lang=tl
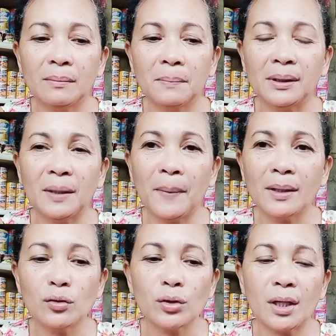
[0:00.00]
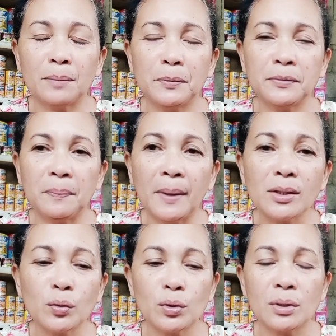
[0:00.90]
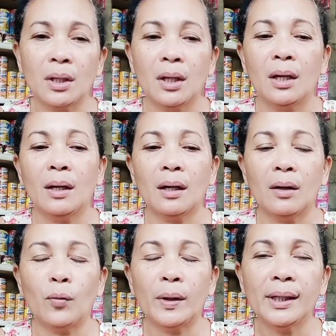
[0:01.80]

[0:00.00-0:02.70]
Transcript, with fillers: 20 pesos, kahit 50 pesos, 100